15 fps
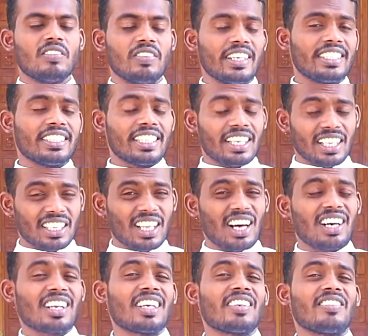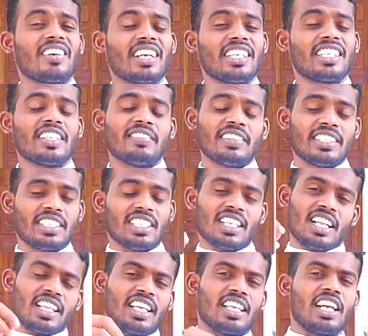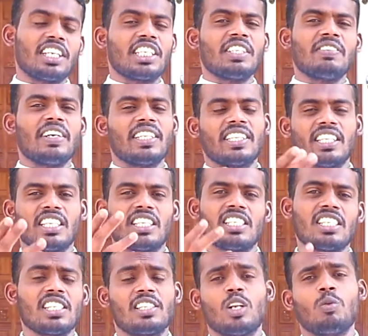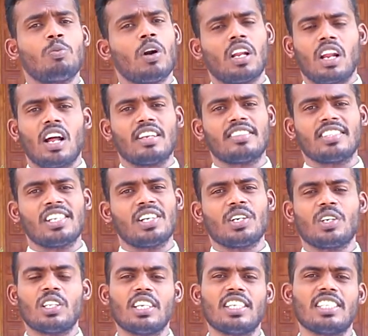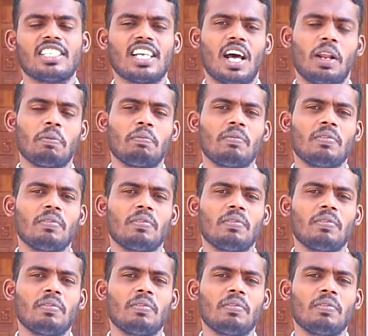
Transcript: வேற்றினத்தாரை விட்டு அதை நட்டு வைத்தீர் என்று திருப்பாடல் ஆசிரியர் எழுதுகின்றார்